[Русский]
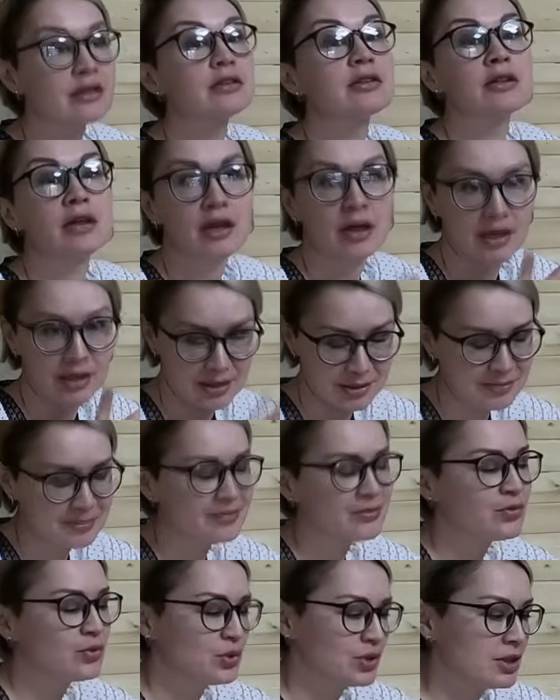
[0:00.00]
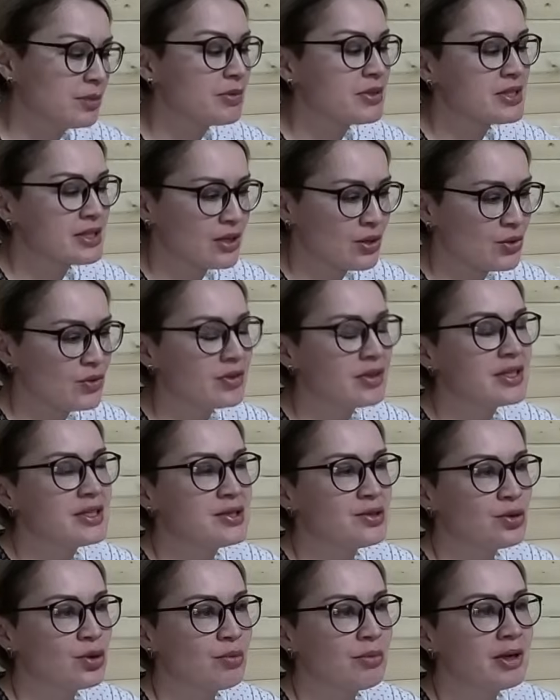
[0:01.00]
Да, вот, поздоровалась
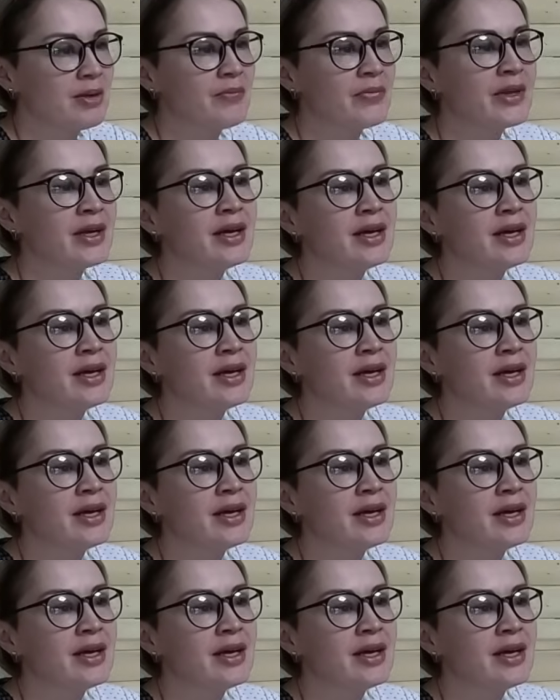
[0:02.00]
Тома.